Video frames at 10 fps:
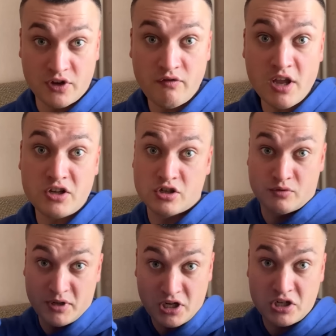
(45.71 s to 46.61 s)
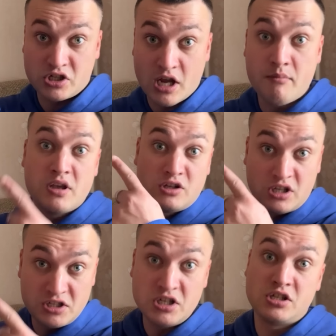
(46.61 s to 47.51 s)
Не верите? Смотрите сами. Это
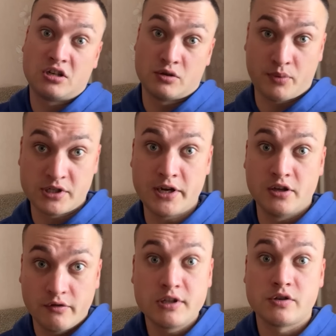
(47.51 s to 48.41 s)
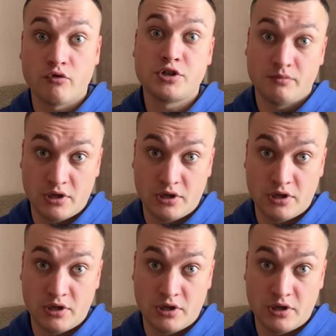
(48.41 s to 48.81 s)
статистика за последние 28